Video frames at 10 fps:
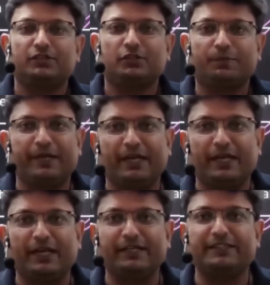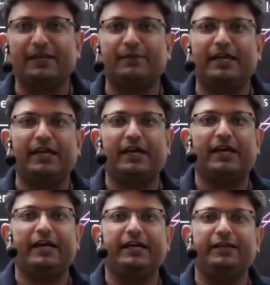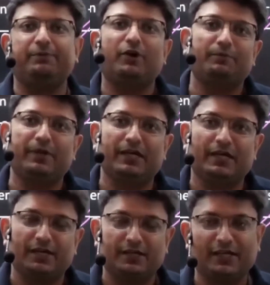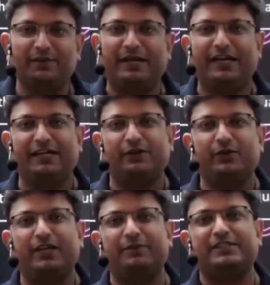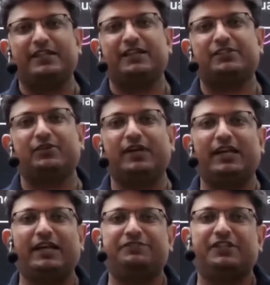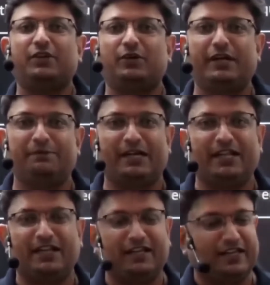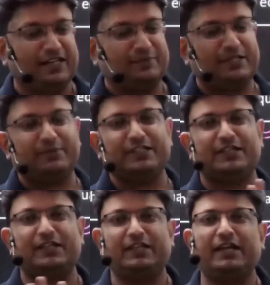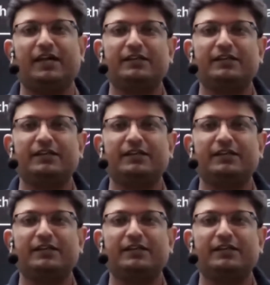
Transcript: तो फिर अगला एग्जाम आया आईआईटी बॉम्बे का अब आईआईटी रुड़की में सिलेक्शन हो गया लाइफ चिल हो गई पढ़ाना लिखाना मैंने बंद कर दिया